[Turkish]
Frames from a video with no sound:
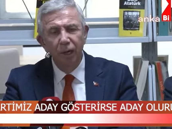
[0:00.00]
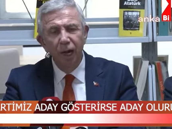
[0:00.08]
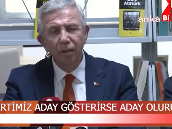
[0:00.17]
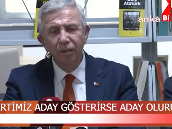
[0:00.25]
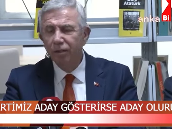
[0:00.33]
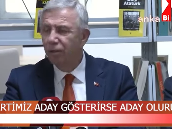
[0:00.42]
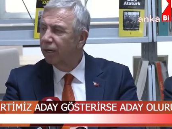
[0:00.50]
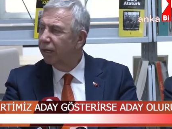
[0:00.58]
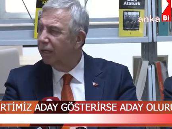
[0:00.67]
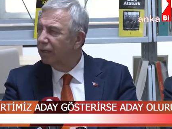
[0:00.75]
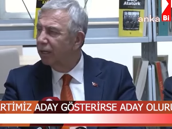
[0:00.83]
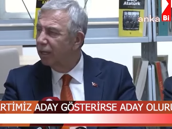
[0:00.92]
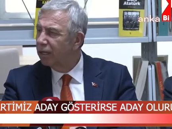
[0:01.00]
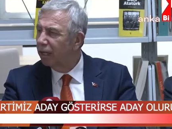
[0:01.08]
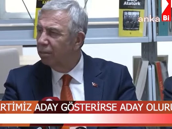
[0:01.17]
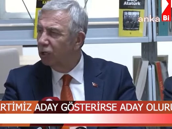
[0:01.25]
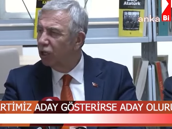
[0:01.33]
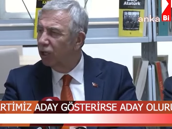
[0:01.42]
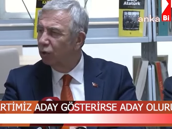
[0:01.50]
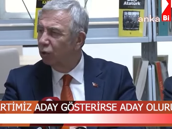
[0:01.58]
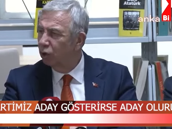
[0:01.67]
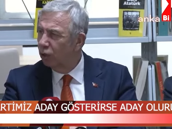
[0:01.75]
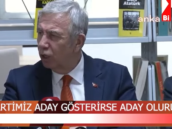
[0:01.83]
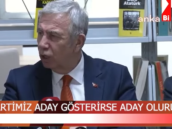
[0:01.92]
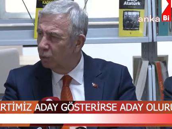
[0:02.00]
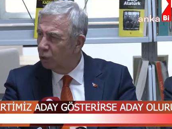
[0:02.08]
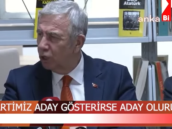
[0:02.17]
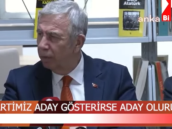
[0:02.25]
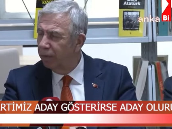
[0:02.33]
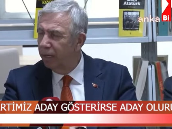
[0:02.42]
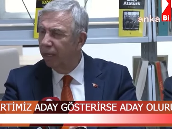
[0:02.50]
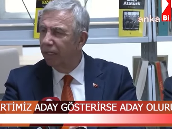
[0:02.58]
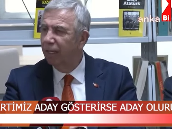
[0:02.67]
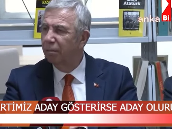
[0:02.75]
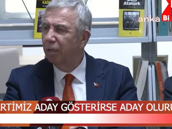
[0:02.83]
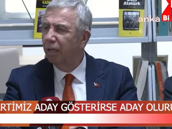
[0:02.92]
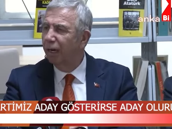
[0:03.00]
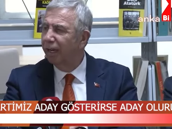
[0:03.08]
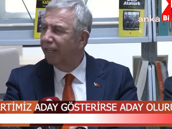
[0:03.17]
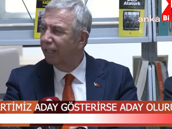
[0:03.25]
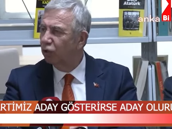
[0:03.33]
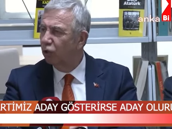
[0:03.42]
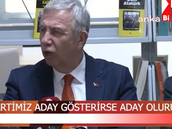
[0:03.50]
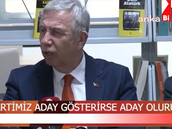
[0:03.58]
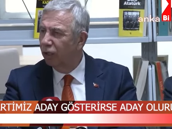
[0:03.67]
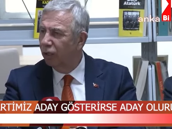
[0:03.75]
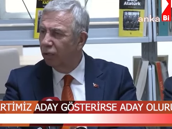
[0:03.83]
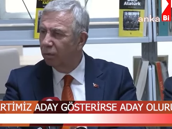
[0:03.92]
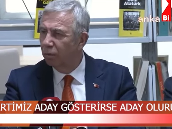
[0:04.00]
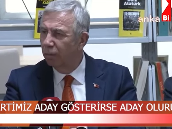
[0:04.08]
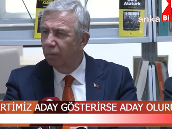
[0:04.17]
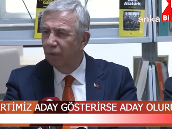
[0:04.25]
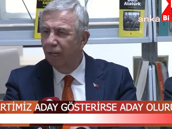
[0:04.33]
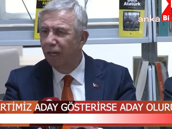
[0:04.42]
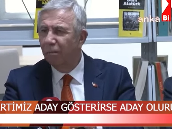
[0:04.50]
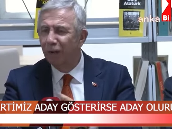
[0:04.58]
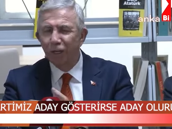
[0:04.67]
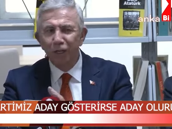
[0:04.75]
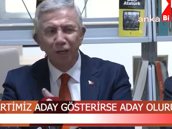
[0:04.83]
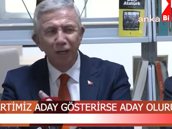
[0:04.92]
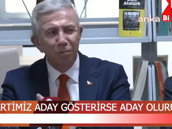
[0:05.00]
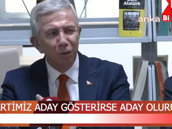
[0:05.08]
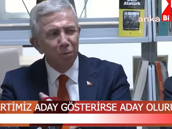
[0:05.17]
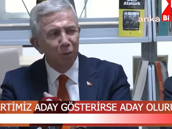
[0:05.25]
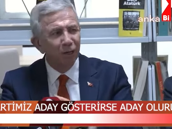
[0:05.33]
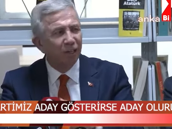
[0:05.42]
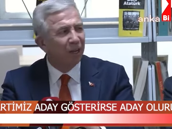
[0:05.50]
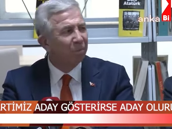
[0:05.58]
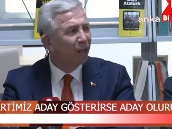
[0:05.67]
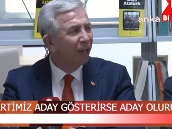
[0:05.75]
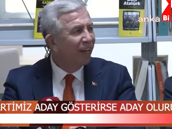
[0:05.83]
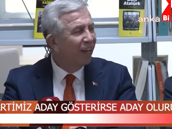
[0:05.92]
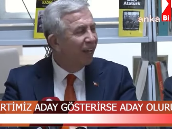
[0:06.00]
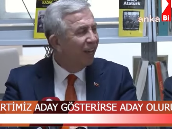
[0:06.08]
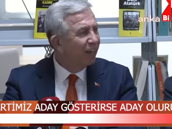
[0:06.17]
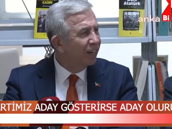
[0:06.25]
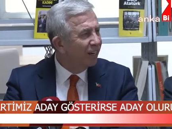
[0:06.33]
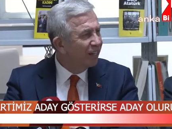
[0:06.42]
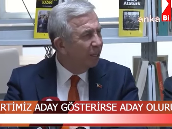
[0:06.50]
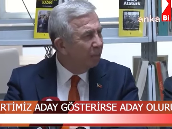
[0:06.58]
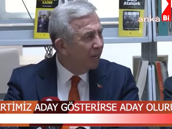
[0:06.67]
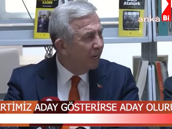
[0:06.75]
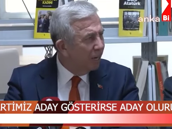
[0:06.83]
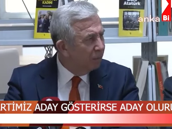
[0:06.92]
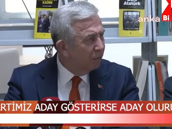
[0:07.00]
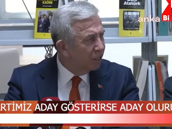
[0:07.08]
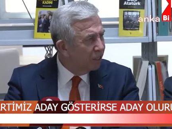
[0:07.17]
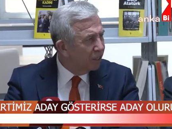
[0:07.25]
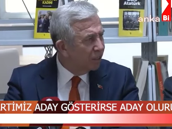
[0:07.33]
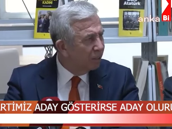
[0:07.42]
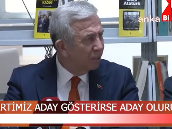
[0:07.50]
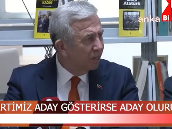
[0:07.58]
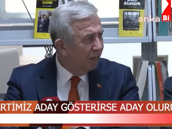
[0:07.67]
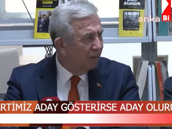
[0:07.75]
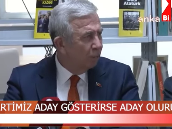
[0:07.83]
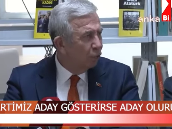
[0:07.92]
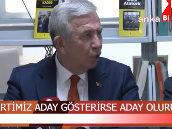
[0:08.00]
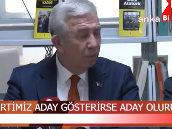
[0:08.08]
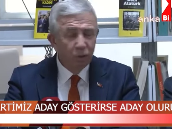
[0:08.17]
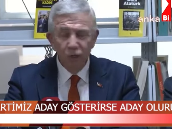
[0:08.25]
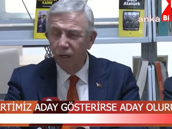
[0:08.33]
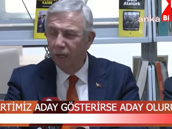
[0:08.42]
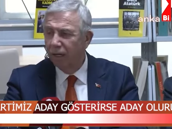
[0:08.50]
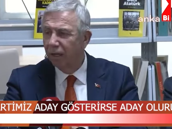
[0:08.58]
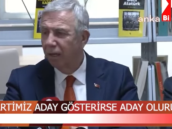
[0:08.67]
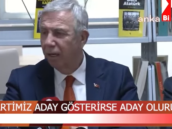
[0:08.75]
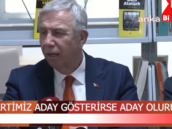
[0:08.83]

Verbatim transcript: aklınıza getirecek bir şey duydunuz mu şimdiye kadar? Bir hareket gördünüz mü? İl başkanımız burada. Her yerde beraberiz. Yani böyle bir şeyin